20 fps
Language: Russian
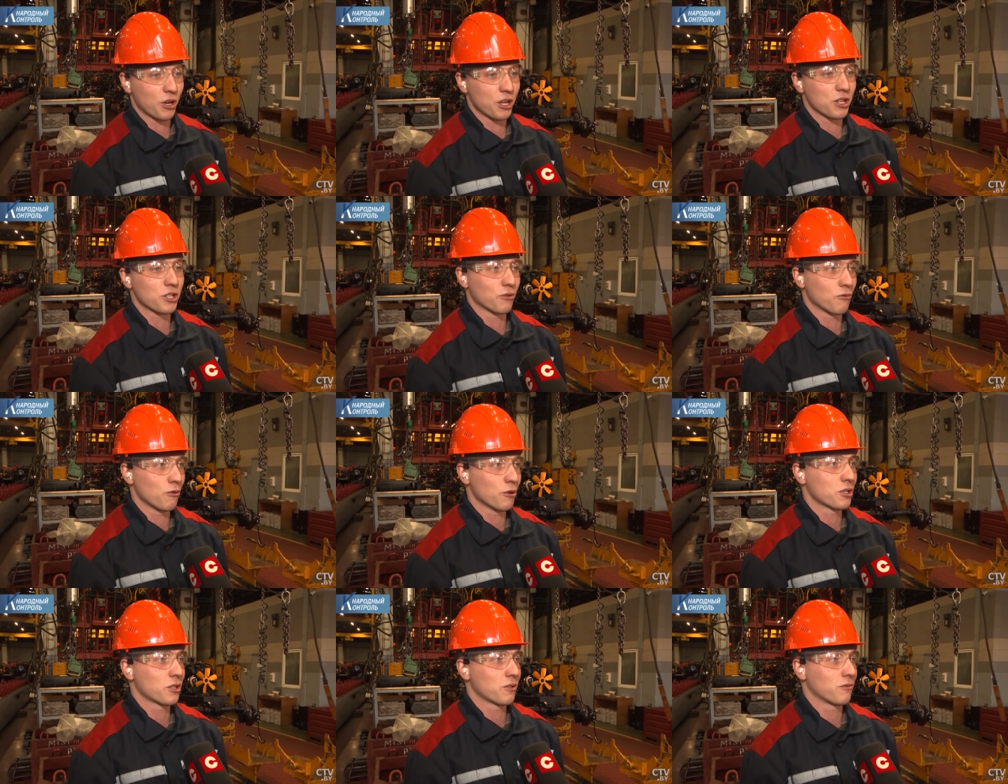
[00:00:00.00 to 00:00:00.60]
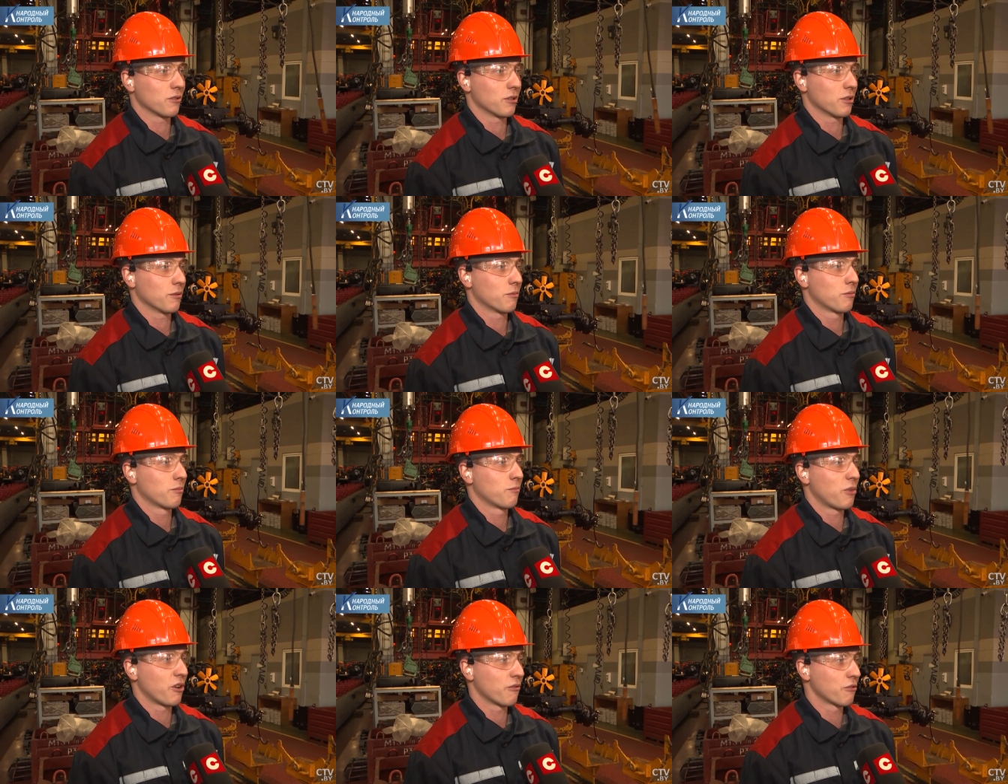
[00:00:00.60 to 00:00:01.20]
производство,
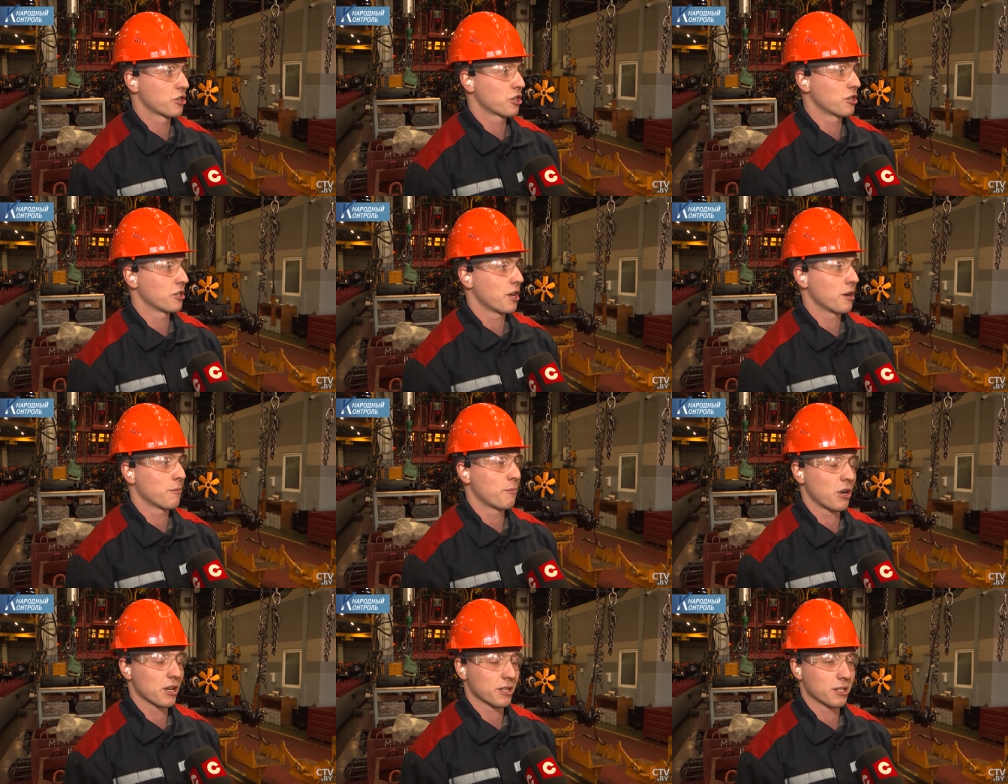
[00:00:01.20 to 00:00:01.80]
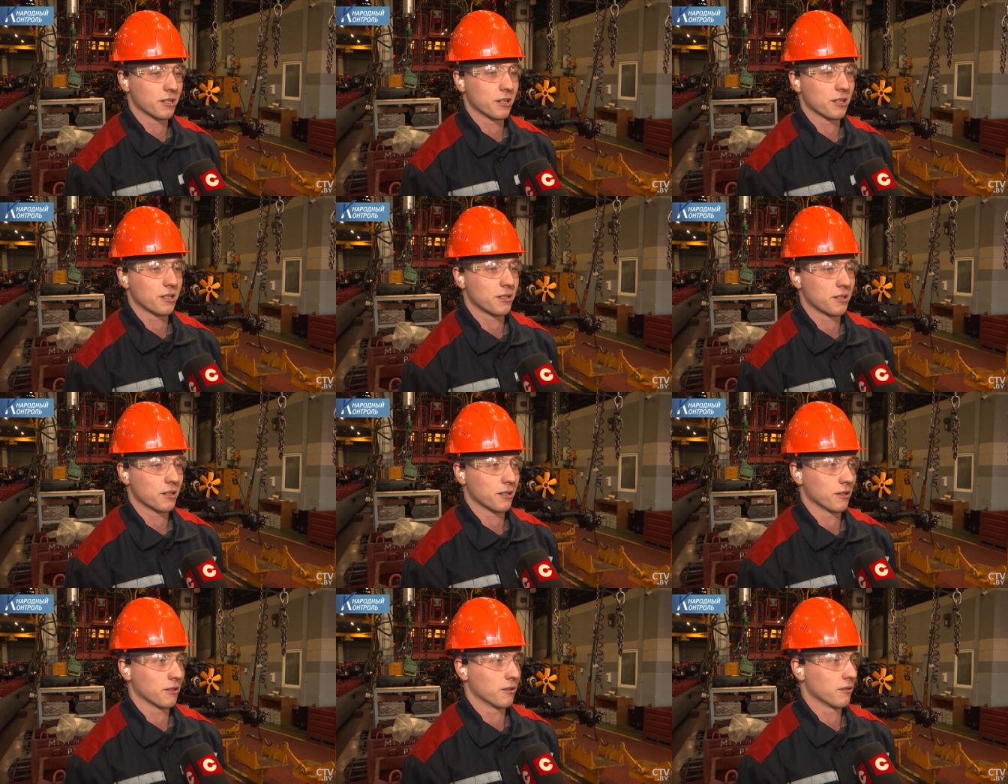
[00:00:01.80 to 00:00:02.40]
повышенная
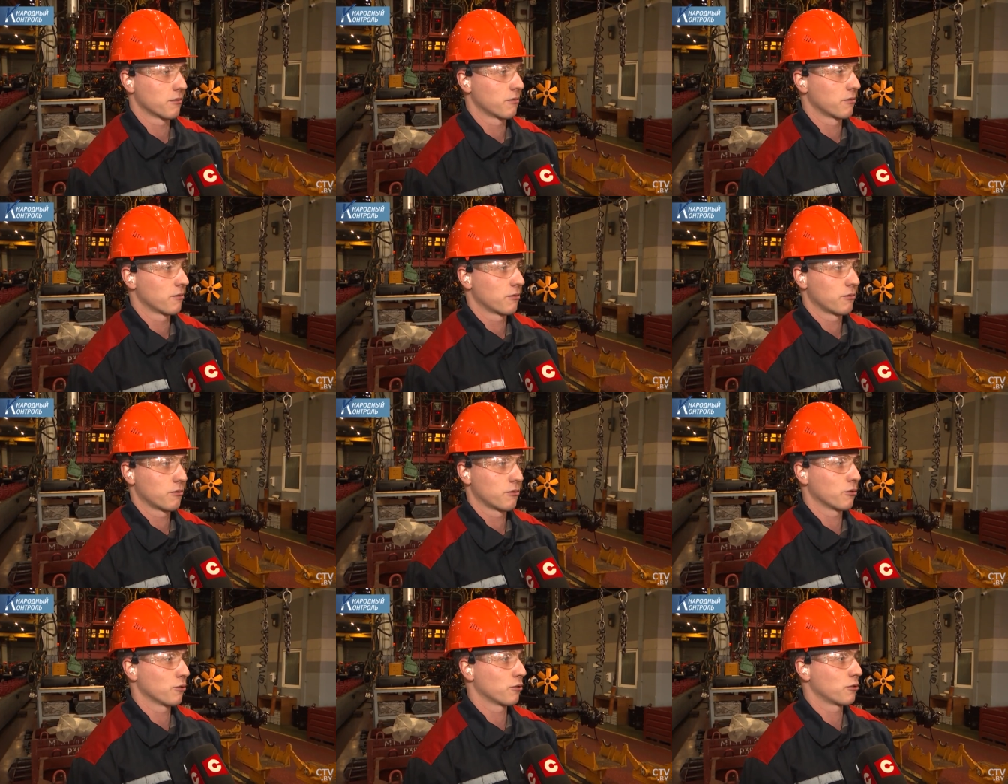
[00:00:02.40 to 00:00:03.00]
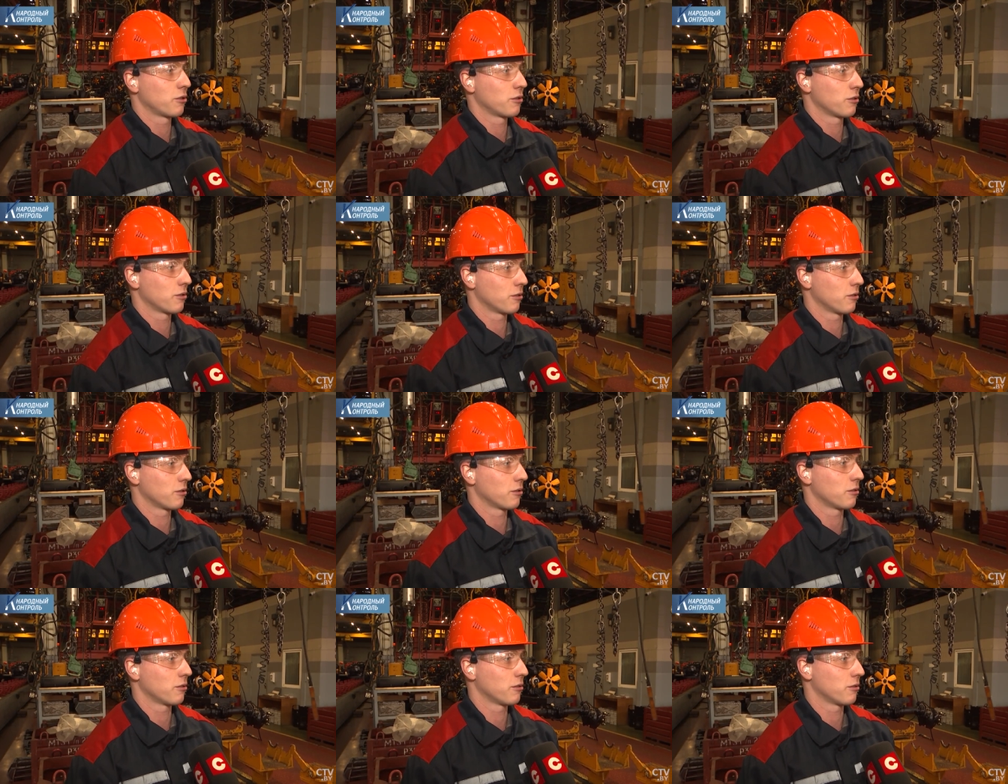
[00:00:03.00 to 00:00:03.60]
опасность. Тут
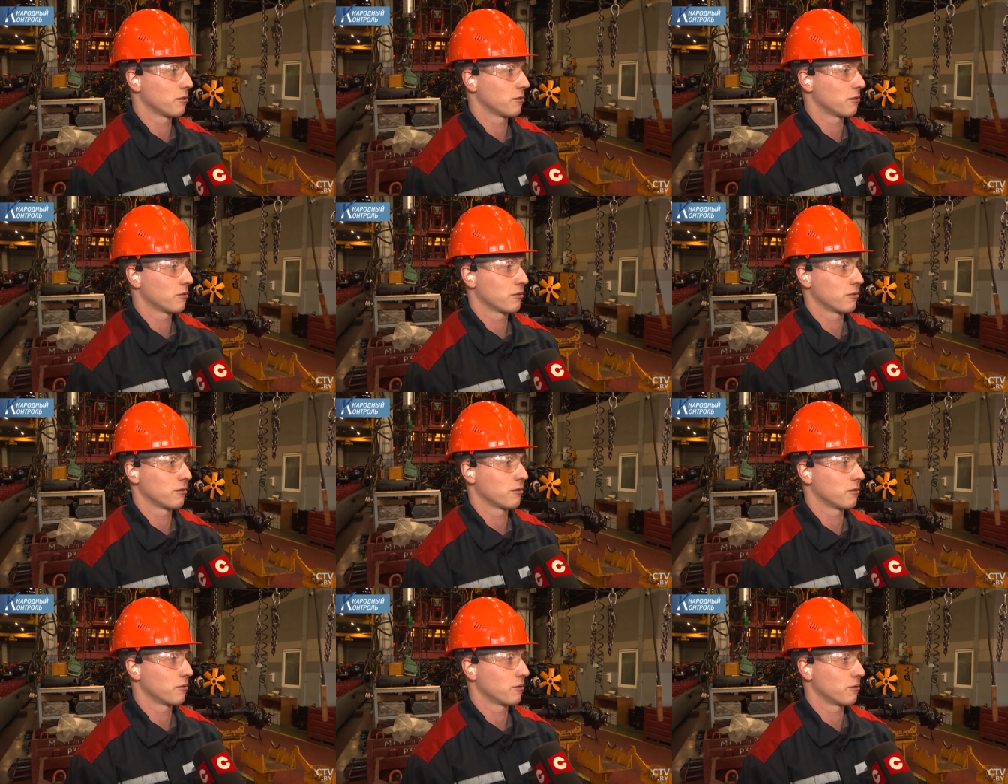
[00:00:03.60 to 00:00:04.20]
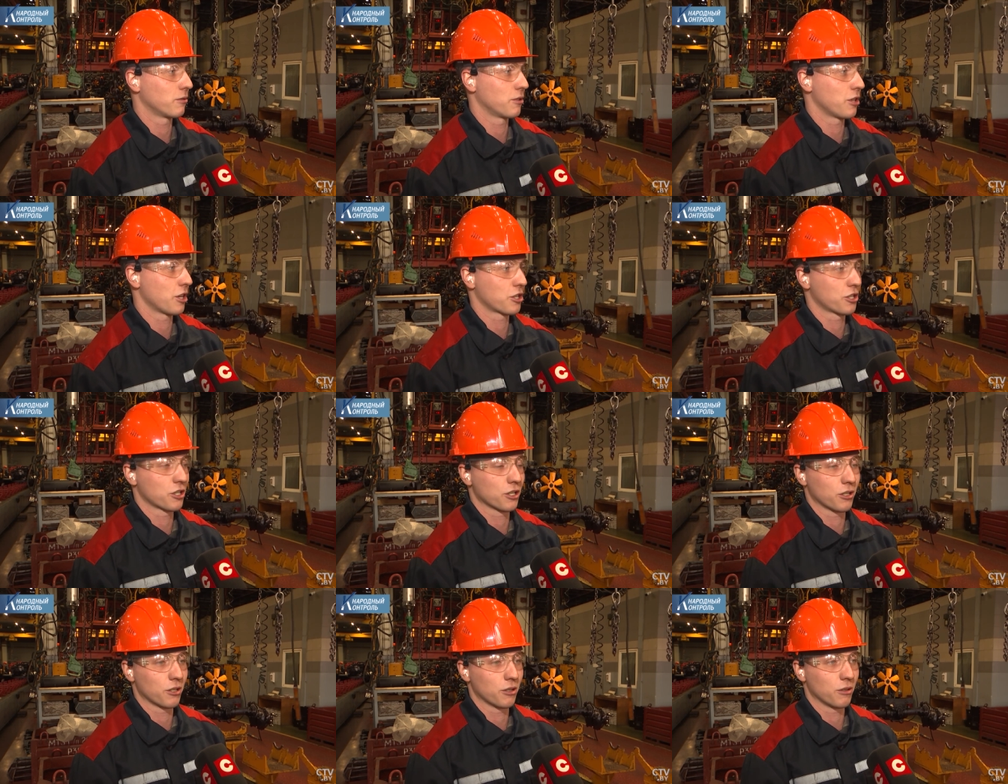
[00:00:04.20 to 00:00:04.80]
э,
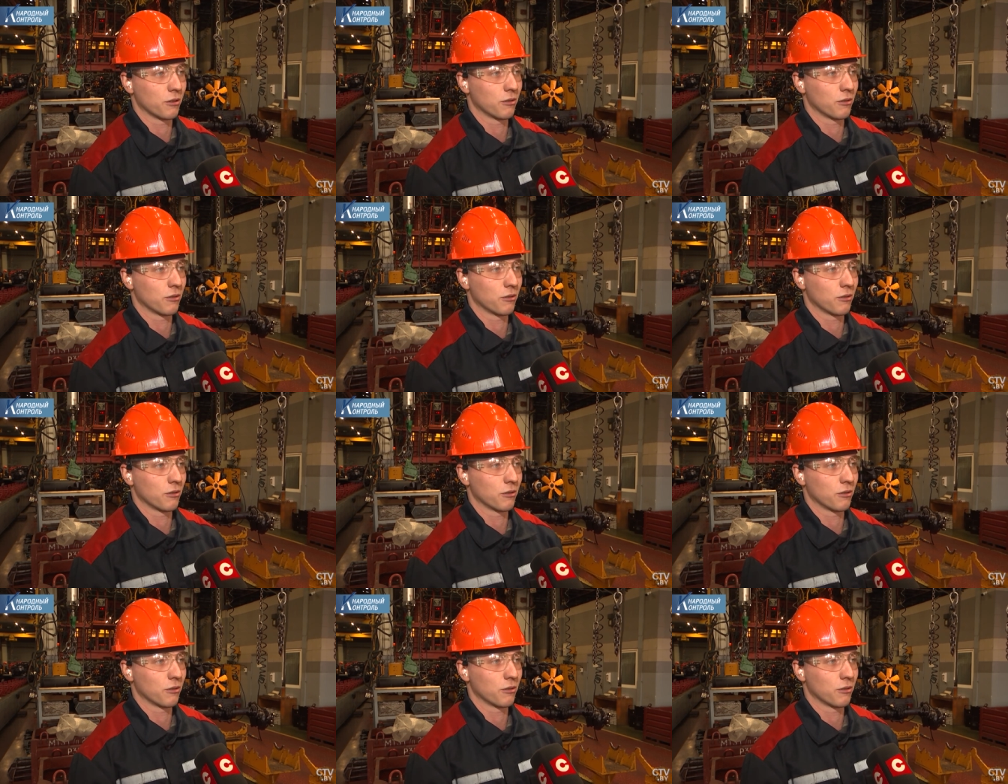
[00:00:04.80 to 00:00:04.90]
даже